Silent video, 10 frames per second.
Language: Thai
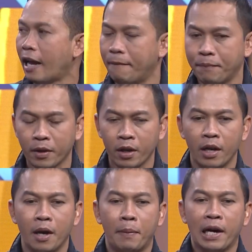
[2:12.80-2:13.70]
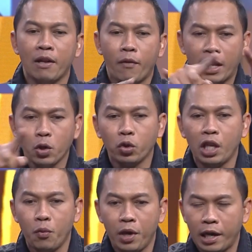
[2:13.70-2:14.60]
อ่ะเพลินวันนั้นดู
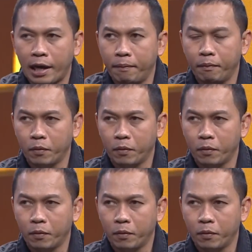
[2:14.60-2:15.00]
ทีวีครับ